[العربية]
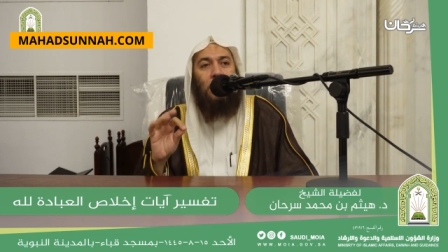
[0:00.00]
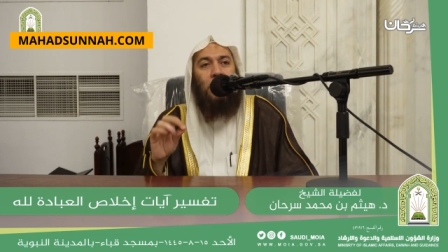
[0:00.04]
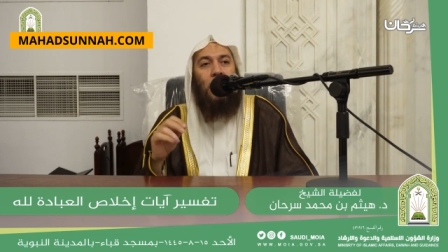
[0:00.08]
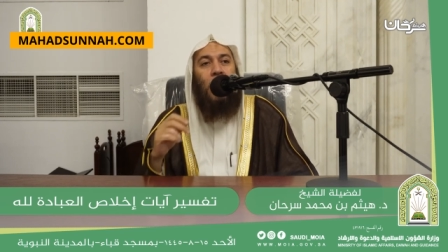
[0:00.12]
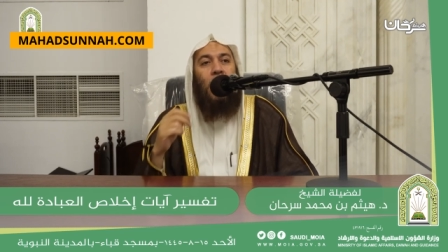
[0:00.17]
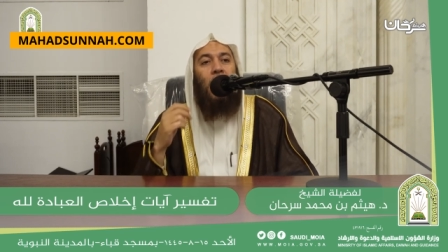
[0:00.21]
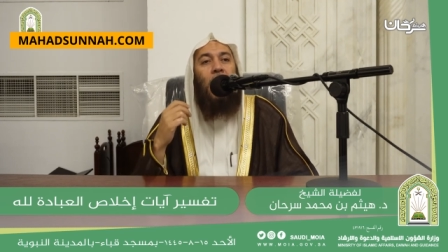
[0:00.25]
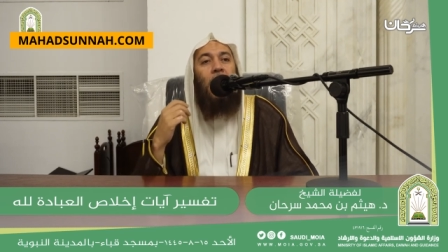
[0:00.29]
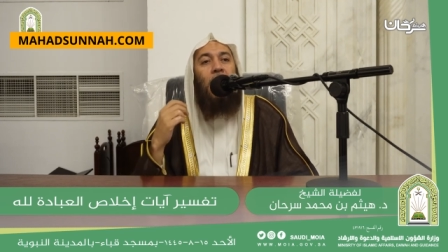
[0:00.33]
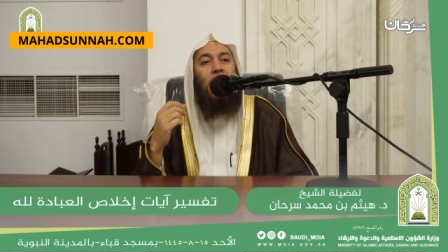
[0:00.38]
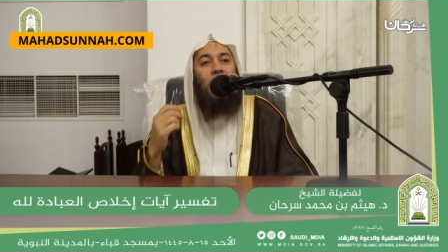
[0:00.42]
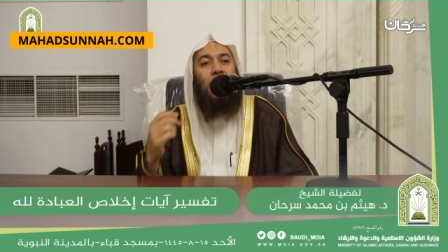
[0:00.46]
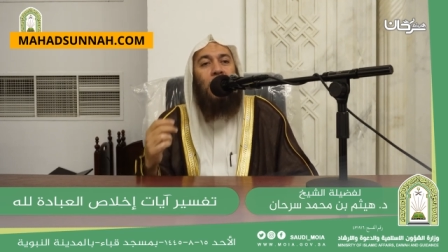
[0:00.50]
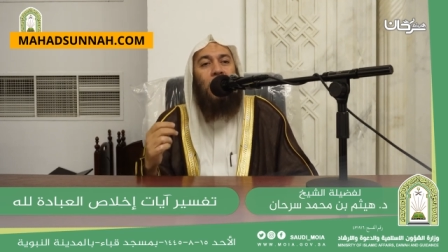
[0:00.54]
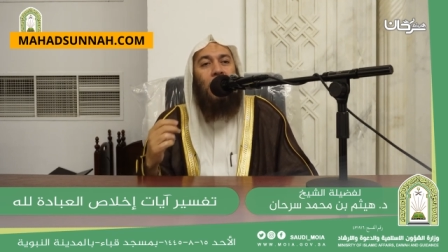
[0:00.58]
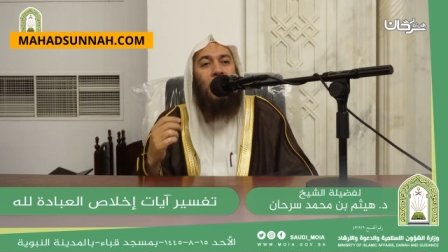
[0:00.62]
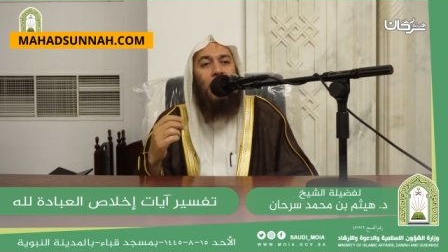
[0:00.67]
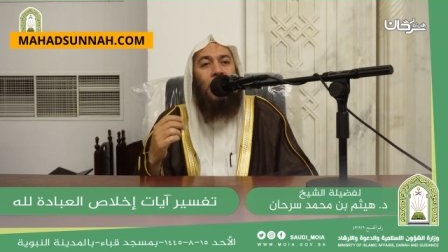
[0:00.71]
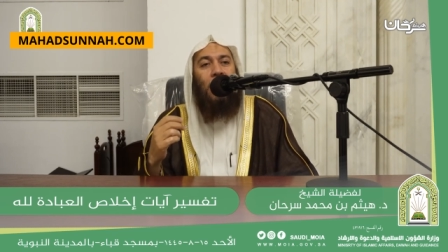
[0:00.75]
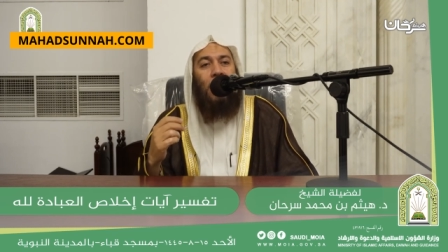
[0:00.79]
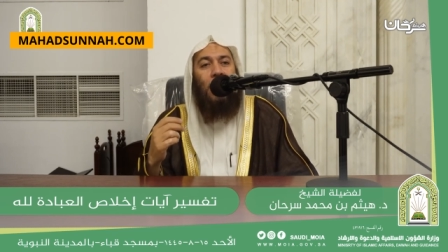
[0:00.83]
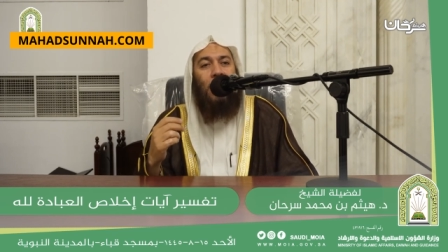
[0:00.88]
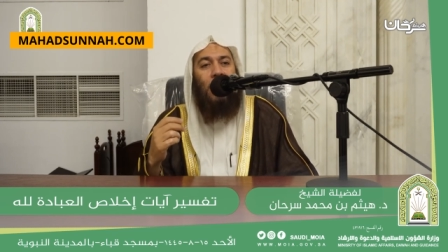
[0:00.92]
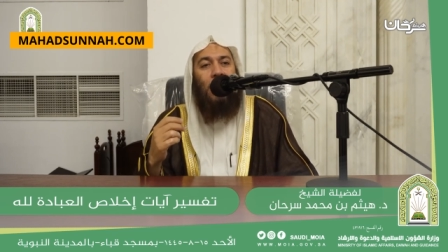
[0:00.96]

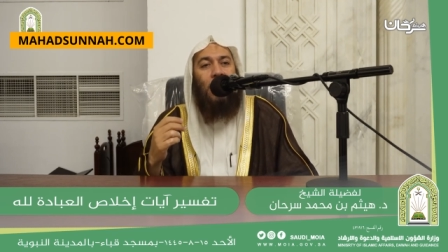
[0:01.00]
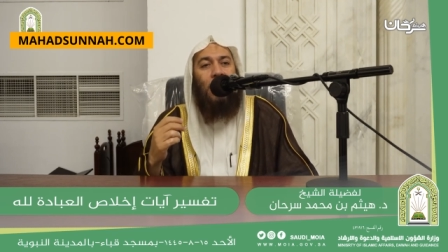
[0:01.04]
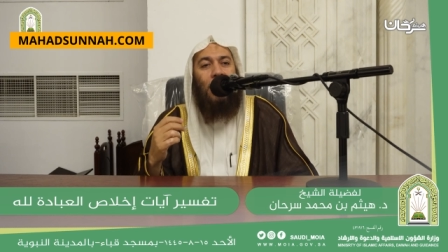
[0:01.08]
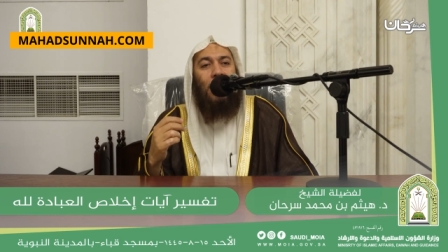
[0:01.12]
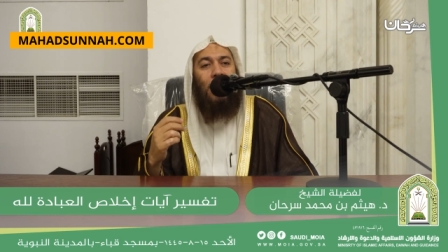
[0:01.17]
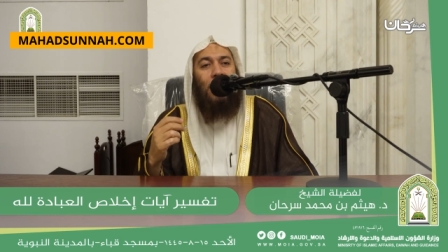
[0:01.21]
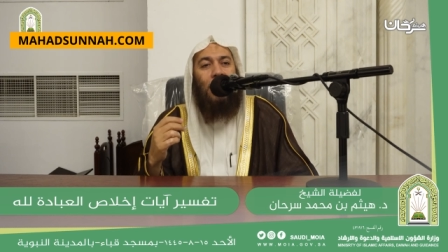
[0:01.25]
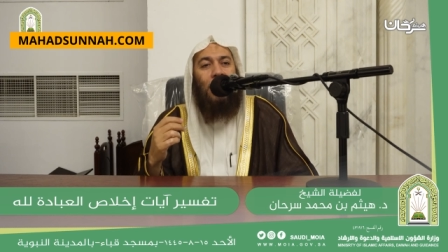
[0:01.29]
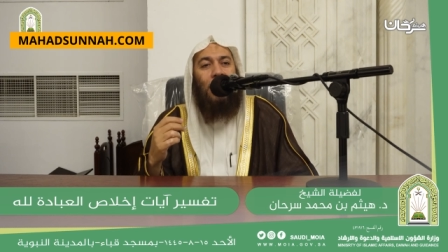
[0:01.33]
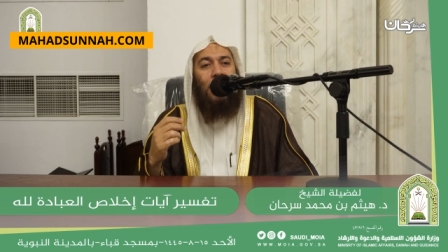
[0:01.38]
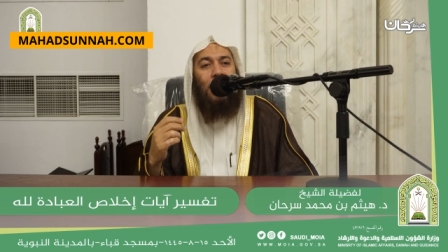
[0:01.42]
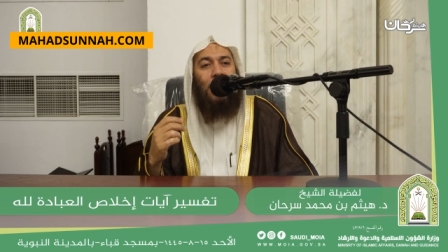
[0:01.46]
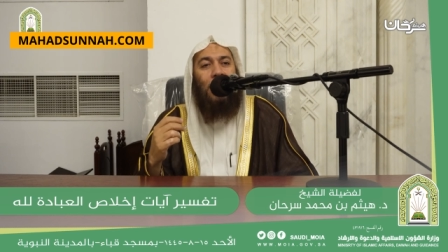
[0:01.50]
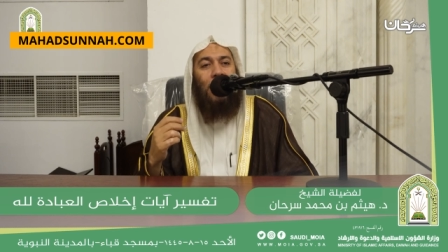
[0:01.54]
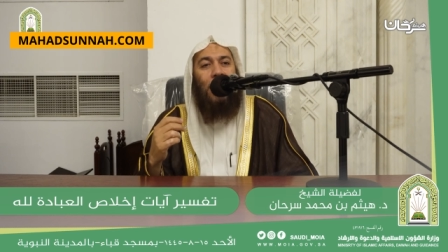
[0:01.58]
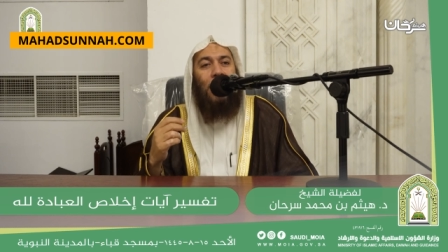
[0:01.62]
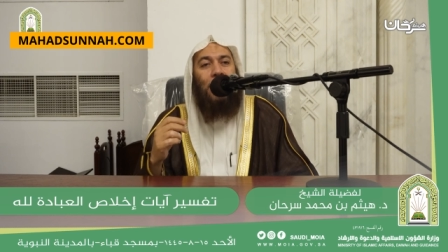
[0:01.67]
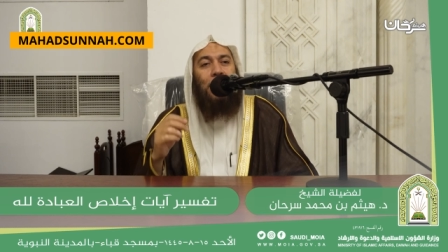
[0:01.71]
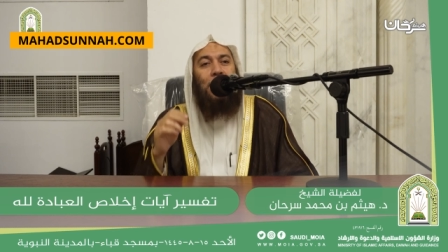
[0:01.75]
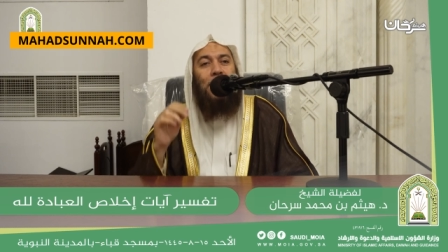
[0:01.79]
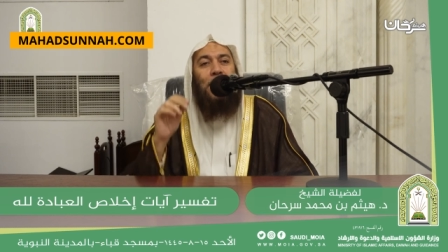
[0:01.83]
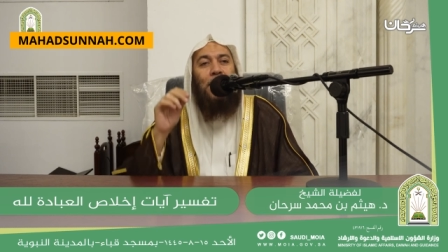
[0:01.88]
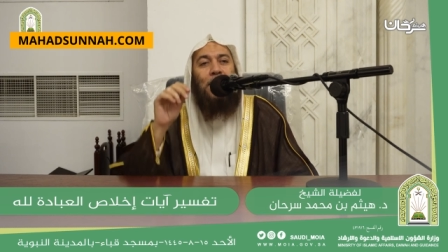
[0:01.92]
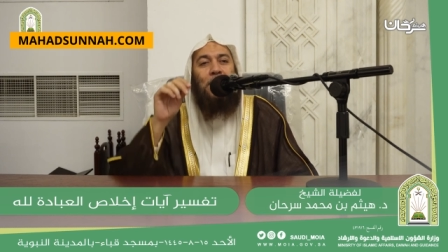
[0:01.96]
تخيل
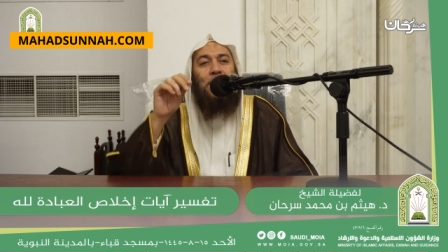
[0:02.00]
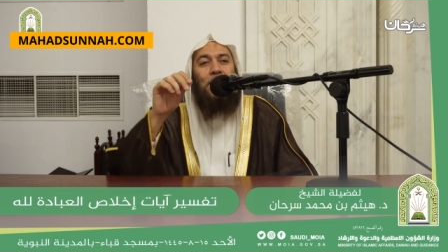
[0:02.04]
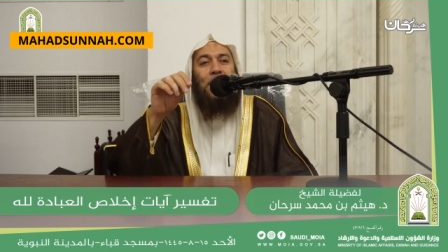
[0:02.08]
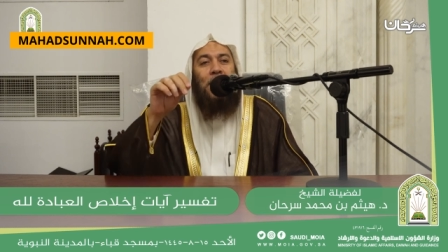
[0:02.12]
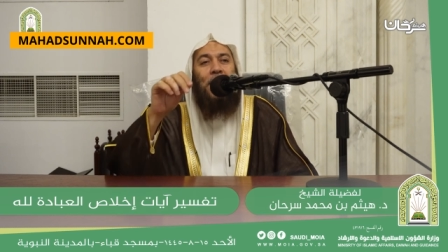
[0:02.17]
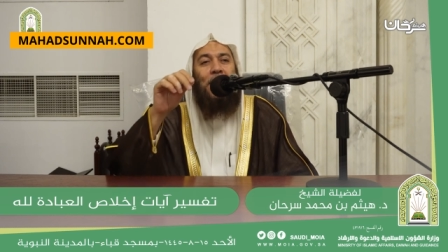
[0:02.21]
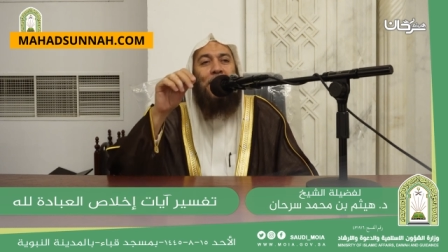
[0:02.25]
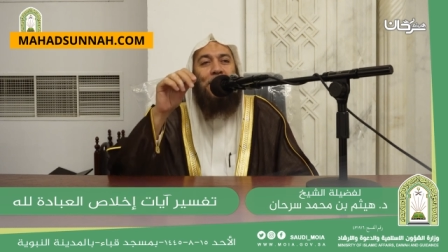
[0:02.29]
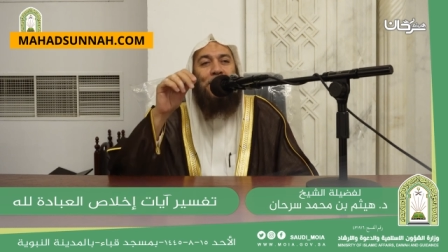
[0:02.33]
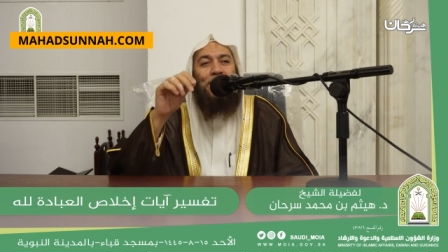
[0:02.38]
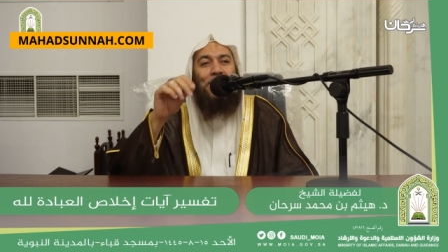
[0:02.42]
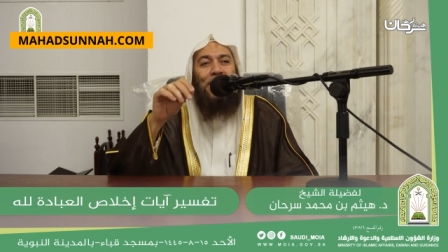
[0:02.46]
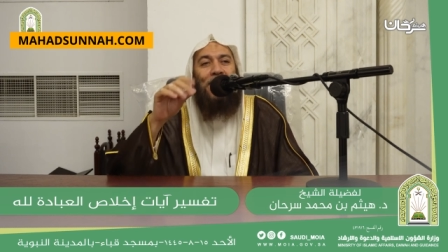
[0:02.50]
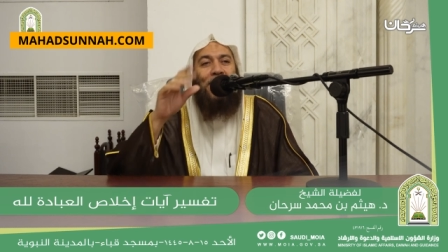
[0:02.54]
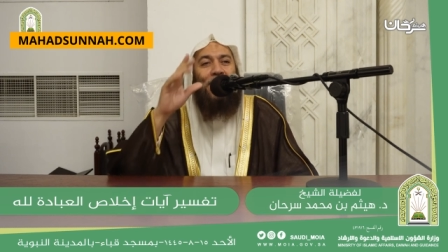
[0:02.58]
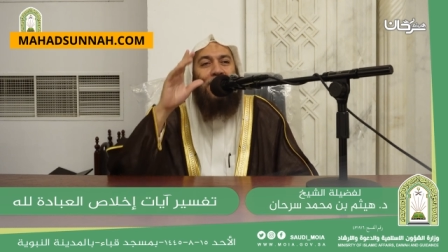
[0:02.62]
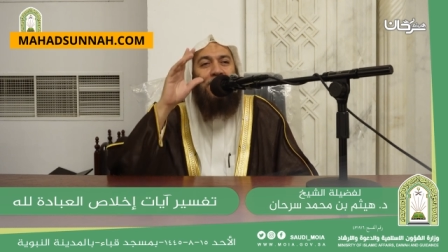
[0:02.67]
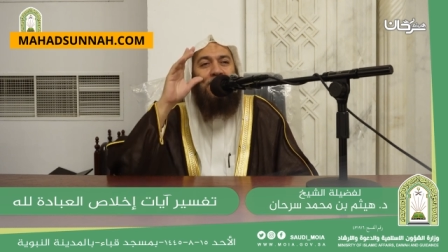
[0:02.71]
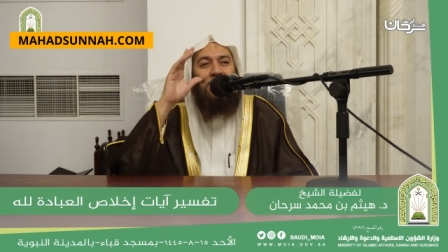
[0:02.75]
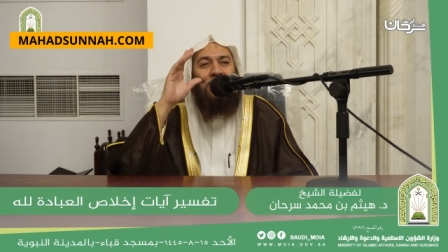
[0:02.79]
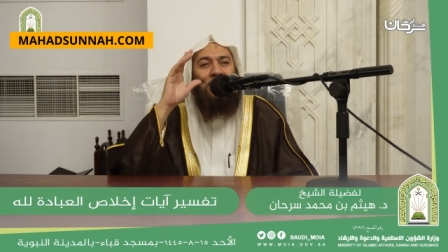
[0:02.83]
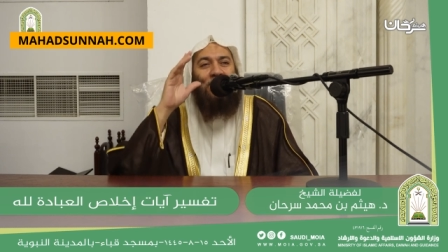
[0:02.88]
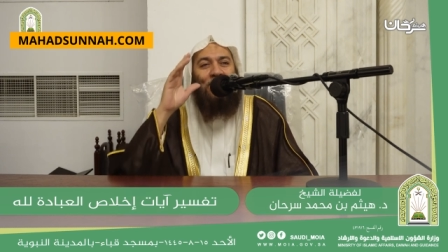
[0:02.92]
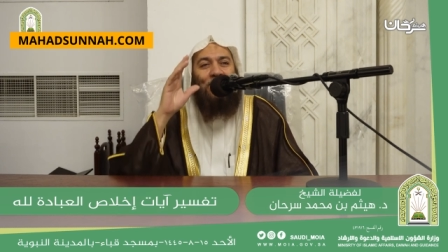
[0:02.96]
أنك شيخ إسلام